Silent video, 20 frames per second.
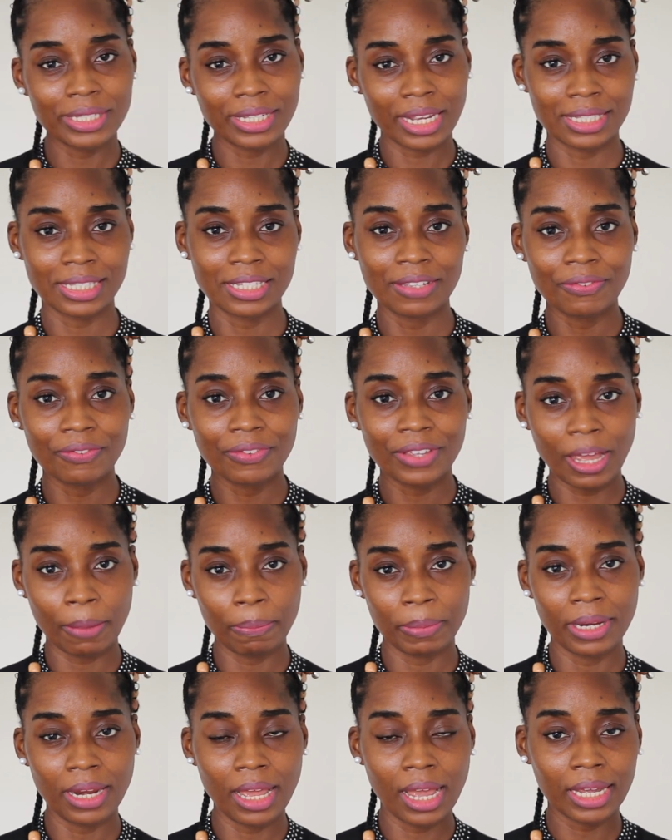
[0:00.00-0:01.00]
les actifs
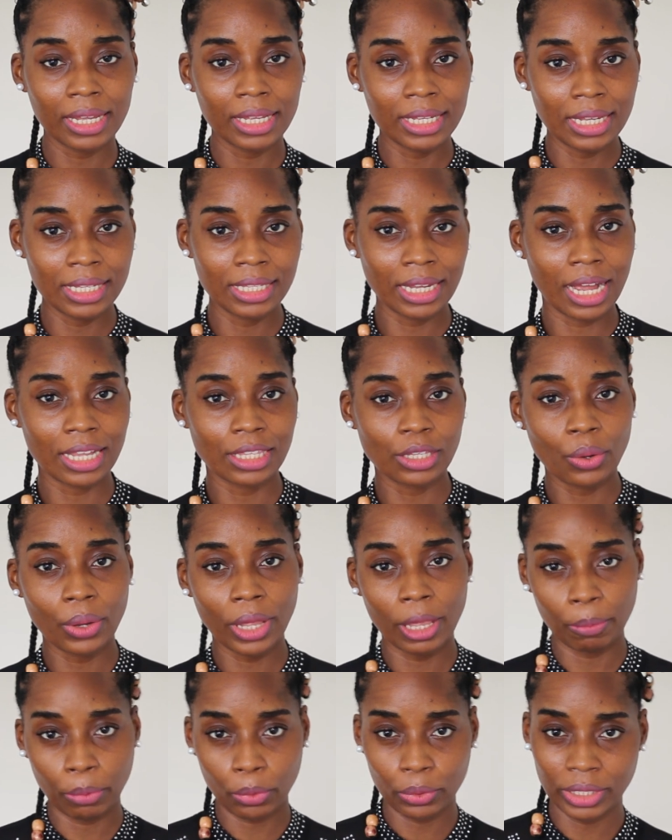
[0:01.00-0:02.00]
capillaires
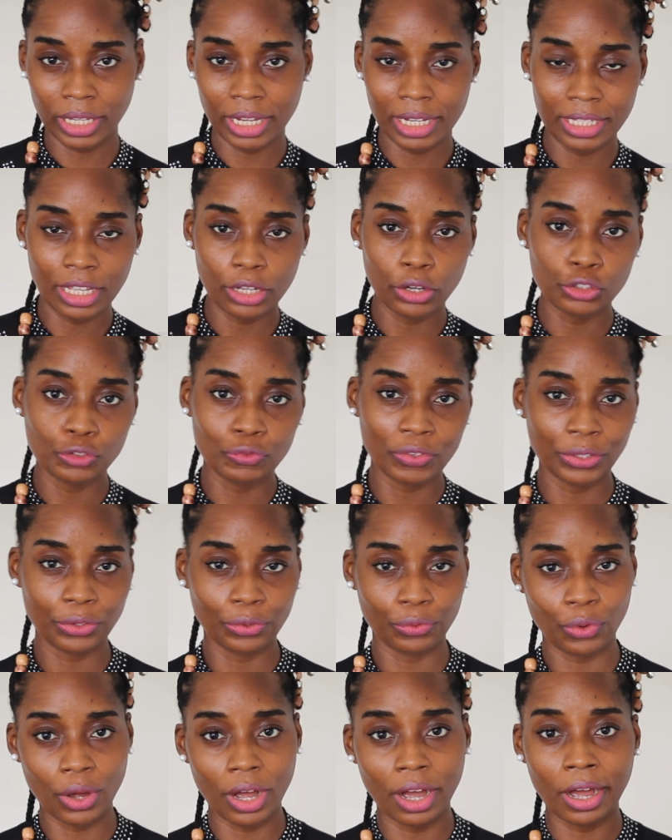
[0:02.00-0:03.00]
hydratants et protéinés que tu vas
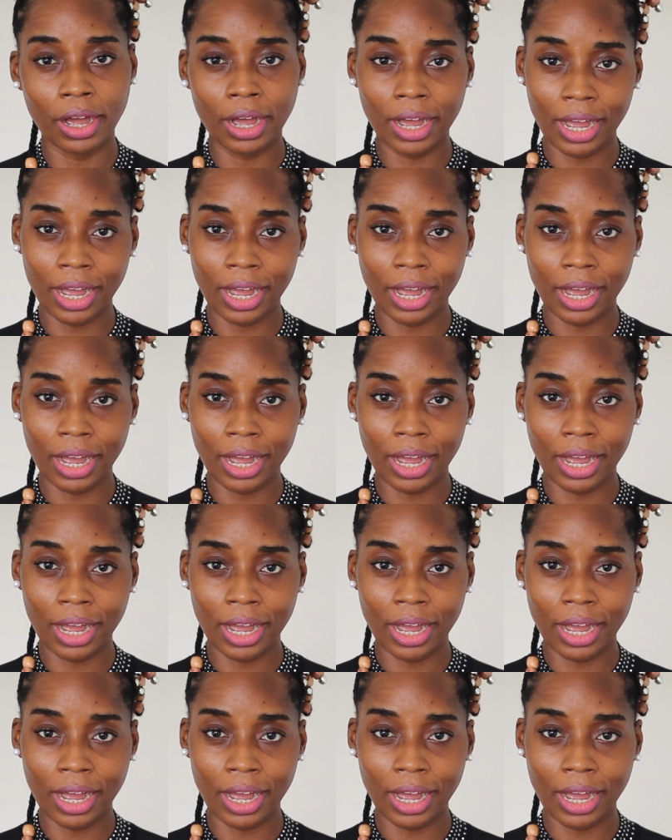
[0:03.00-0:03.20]
devoir